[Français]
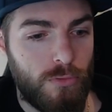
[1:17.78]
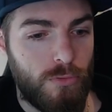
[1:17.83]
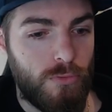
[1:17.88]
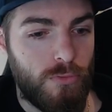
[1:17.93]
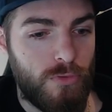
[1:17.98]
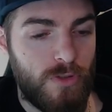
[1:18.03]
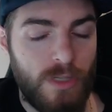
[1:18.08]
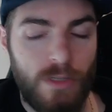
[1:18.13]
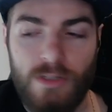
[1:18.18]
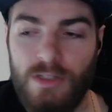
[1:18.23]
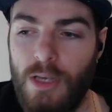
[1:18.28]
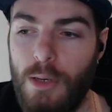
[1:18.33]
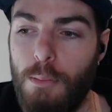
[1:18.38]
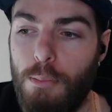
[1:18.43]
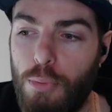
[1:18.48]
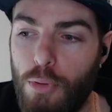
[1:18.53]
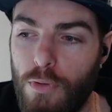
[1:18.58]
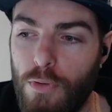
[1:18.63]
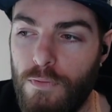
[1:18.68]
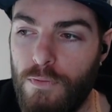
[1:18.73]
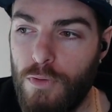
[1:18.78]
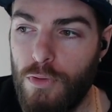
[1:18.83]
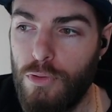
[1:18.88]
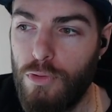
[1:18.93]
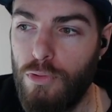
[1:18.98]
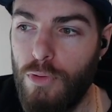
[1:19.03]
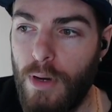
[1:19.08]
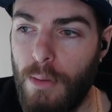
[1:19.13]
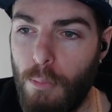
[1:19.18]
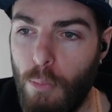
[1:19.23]
c'est un peu
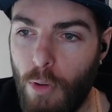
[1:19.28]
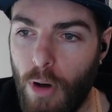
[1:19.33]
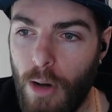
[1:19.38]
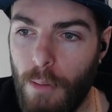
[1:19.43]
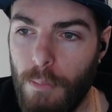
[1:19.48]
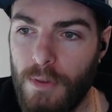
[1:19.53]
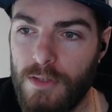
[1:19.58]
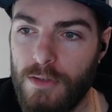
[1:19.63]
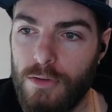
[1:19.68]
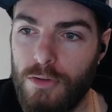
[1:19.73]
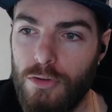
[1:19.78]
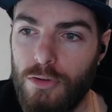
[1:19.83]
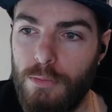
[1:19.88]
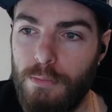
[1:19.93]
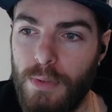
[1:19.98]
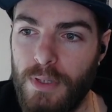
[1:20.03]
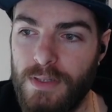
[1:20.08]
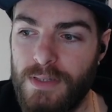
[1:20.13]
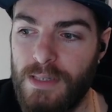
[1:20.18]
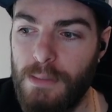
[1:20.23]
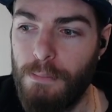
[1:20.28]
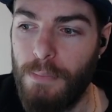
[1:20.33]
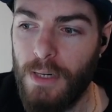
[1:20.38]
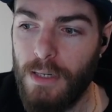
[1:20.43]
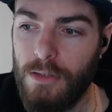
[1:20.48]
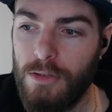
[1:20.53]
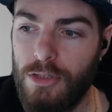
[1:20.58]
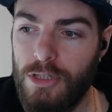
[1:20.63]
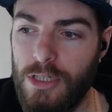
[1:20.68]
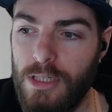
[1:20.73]
venu à moi parce que je pensais pas
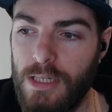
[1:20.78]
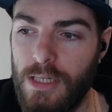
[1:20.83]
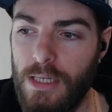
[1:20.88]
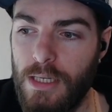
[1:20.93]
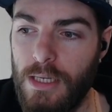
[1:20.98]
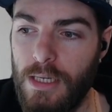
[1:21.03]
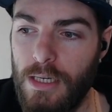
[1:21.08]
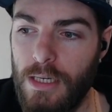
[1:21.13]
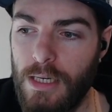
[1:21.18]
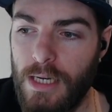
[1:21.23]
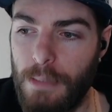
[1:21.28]
que j'étais